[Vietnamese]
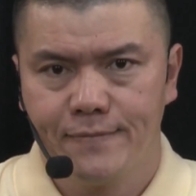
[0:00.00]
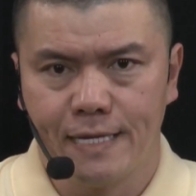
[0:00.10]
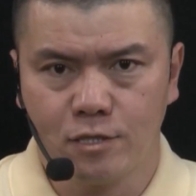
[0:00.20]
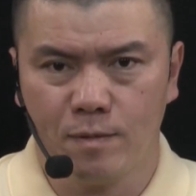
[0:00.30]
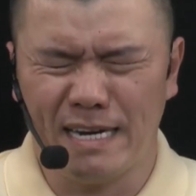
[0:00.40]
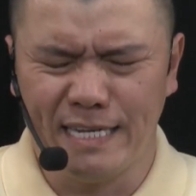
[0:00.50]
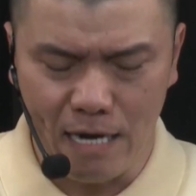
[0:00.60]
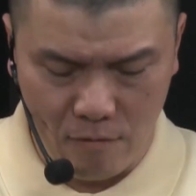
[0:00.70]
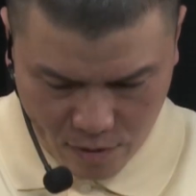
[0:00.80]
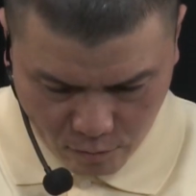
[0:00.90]
để cho bạn
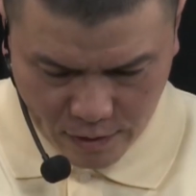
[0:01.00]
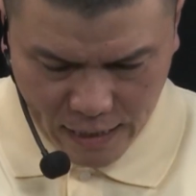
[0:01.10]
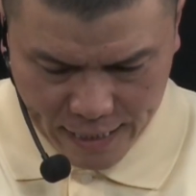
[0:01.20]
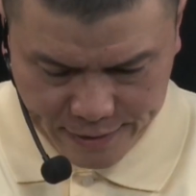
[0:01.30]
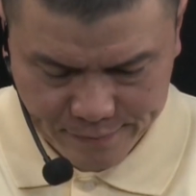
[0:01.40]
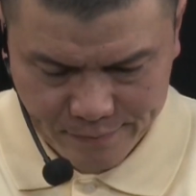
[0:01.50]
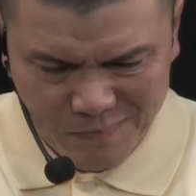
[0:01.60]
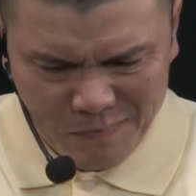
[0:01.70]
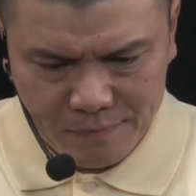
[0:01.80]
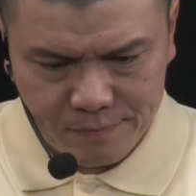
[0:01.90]
hiểu công thức này.
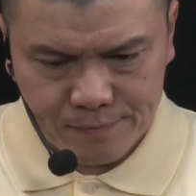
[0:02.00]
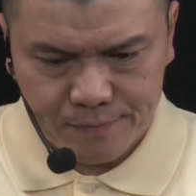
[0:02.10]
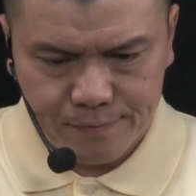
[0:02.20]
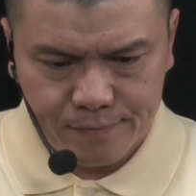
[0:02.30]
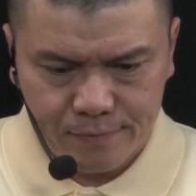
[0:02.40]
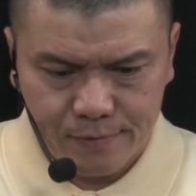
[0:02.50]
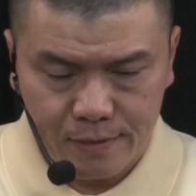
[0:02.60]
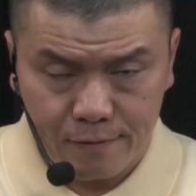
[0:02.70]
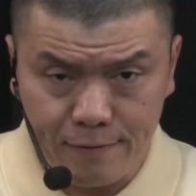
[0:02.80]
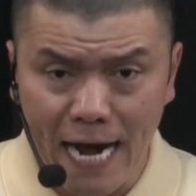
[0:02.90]

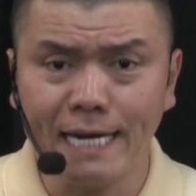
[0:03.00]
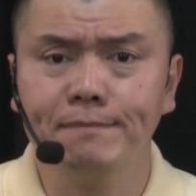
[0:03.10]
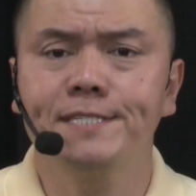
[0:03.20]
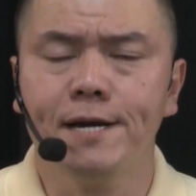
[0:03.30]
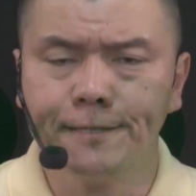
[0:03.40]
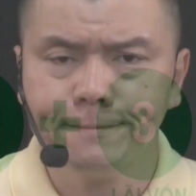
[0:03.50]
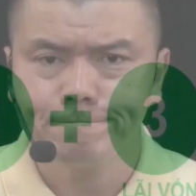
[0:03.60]
Vài năm trước